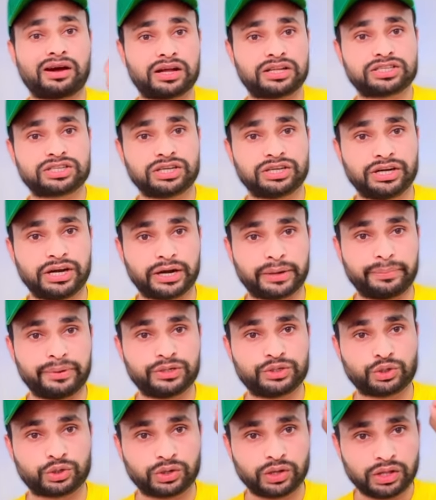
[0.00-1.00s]
आज की डेट में
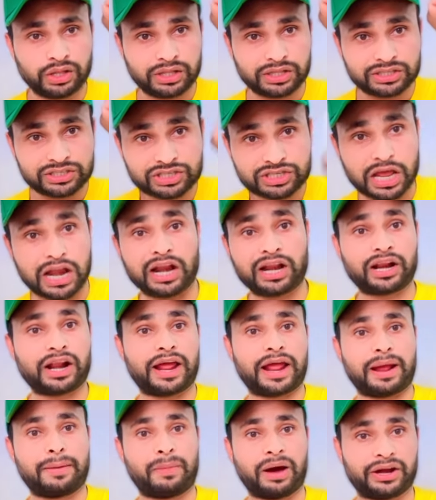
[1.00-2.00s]
जो चल रहा
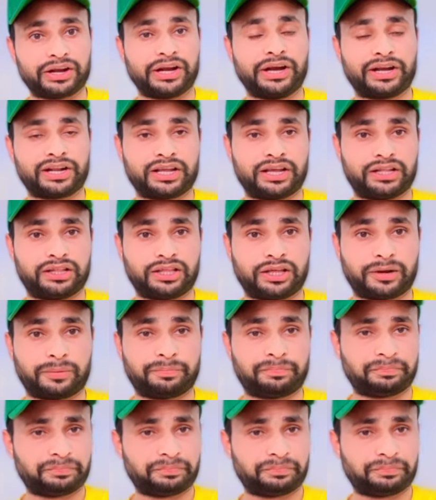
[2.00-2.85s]
है मार्केट के अंदर